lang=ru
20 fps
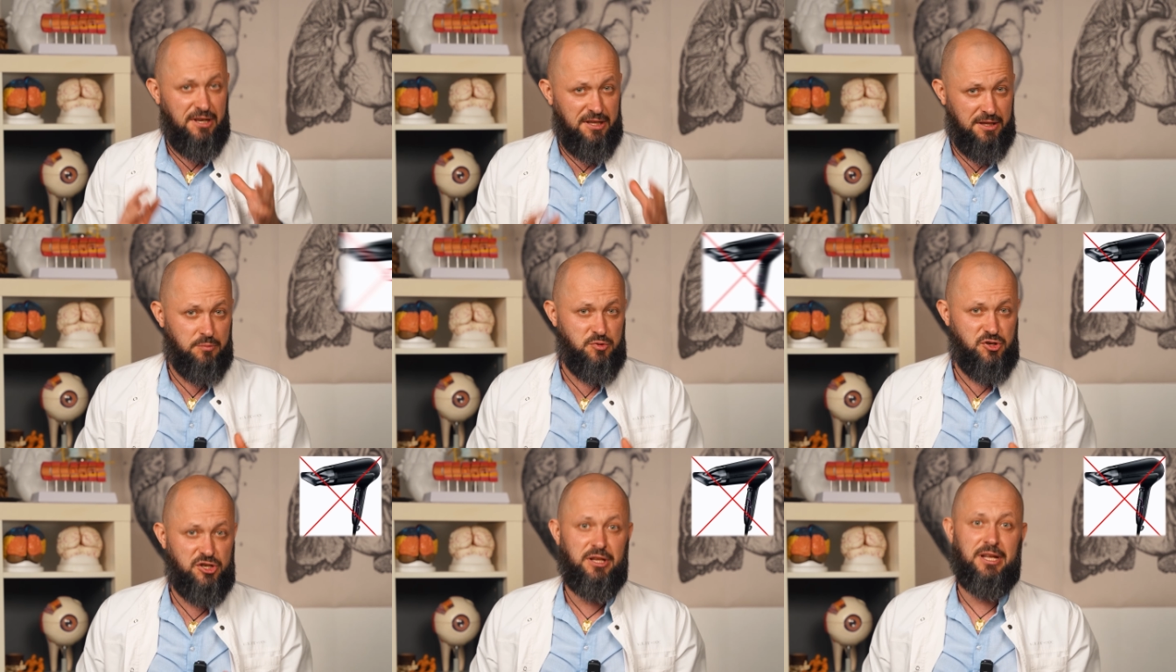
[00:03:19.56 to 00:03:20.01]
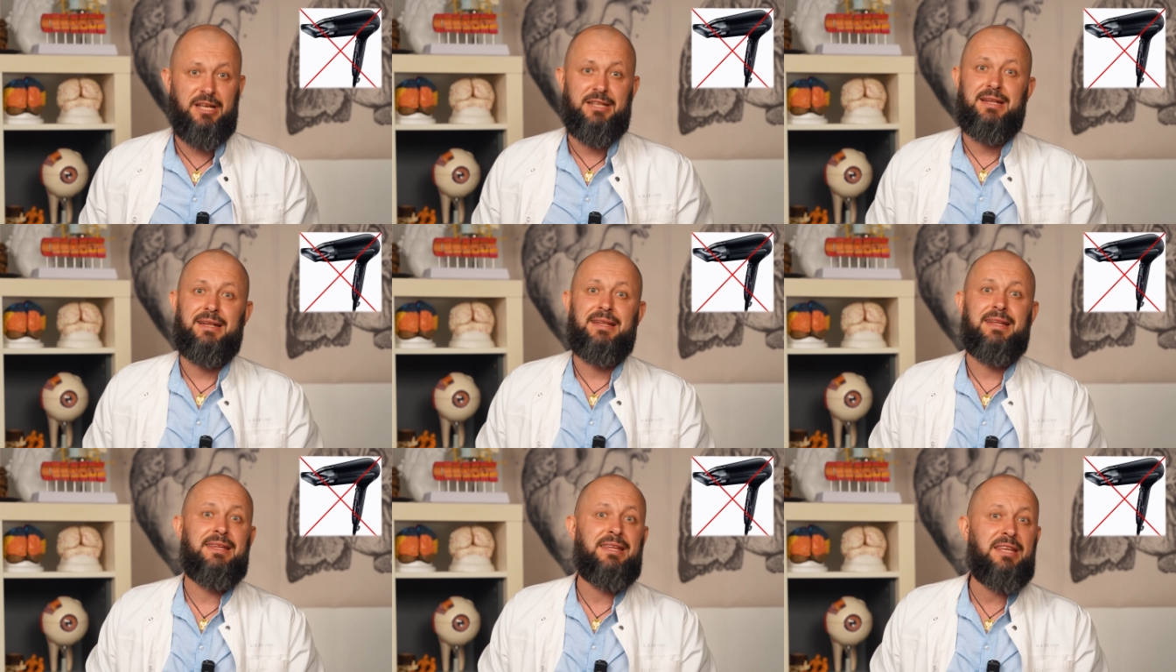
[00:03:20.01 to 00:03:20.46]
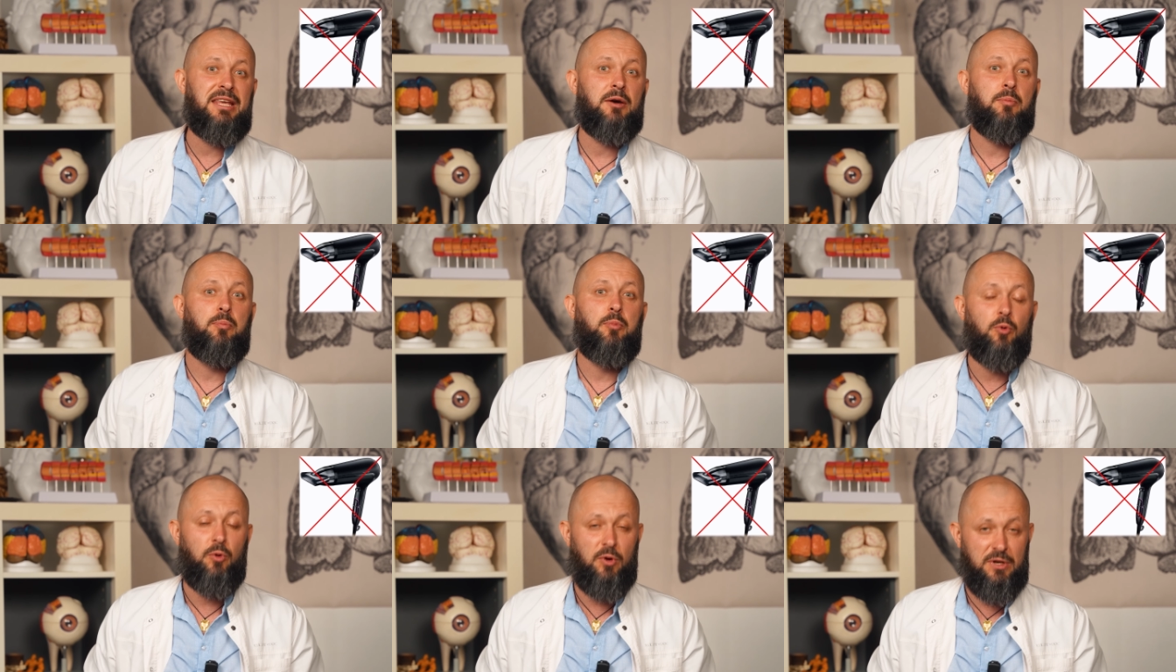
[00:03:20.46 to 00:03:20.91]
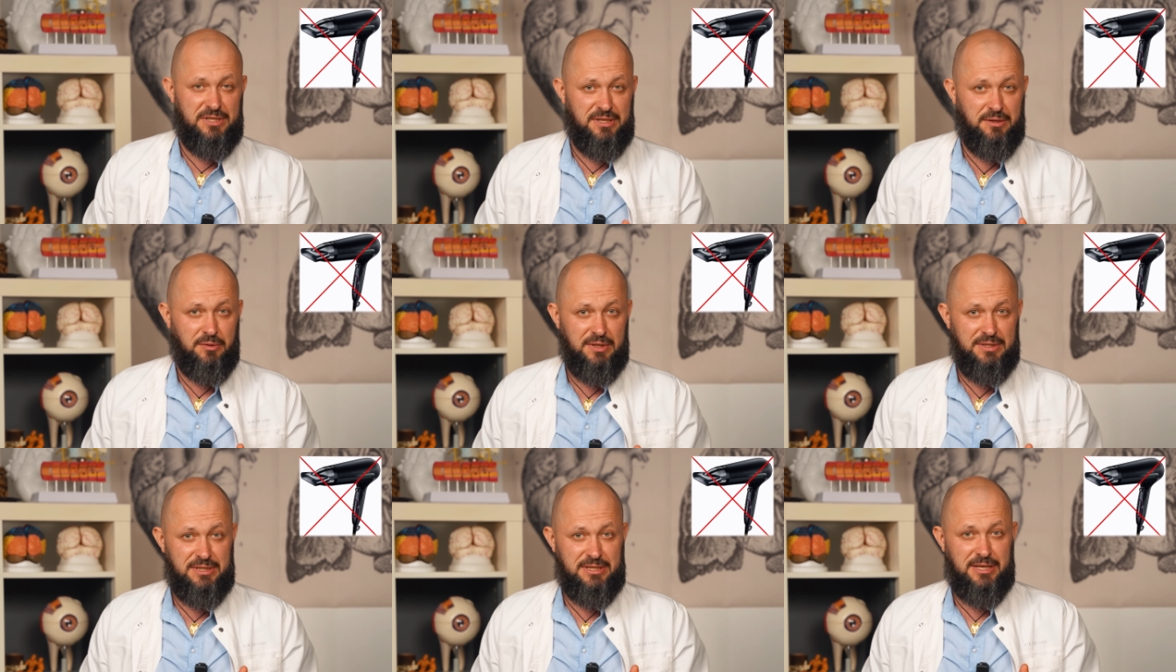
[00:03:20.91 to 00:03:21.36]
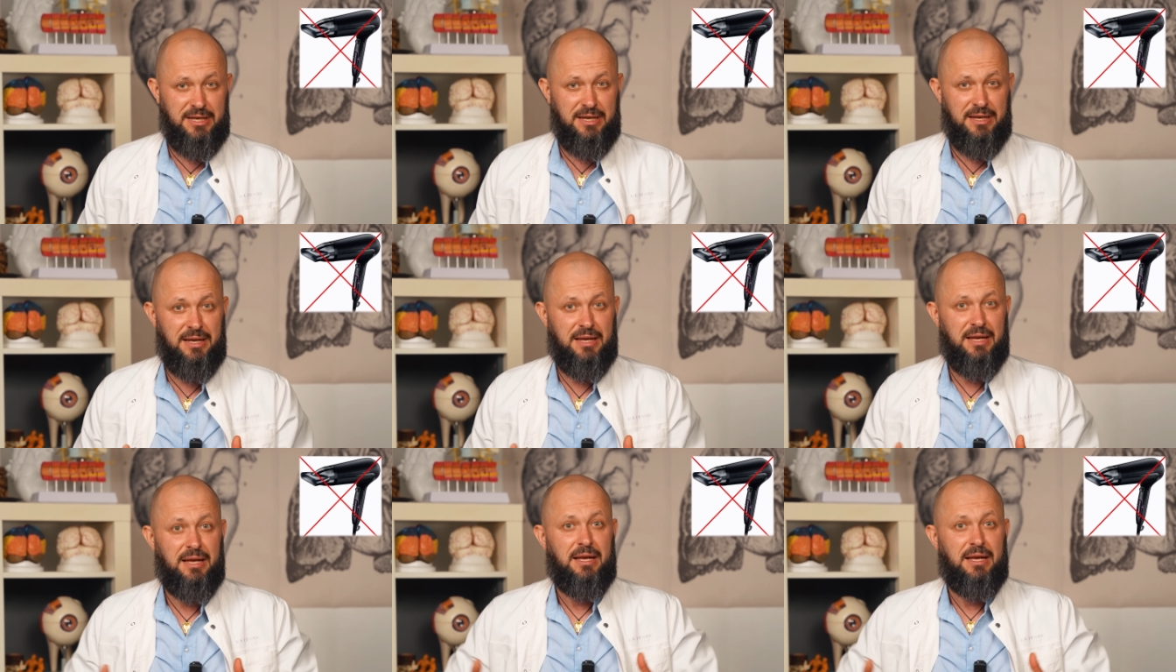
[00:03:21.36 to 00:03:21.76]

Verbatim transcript: Феном желательно не пользоваться,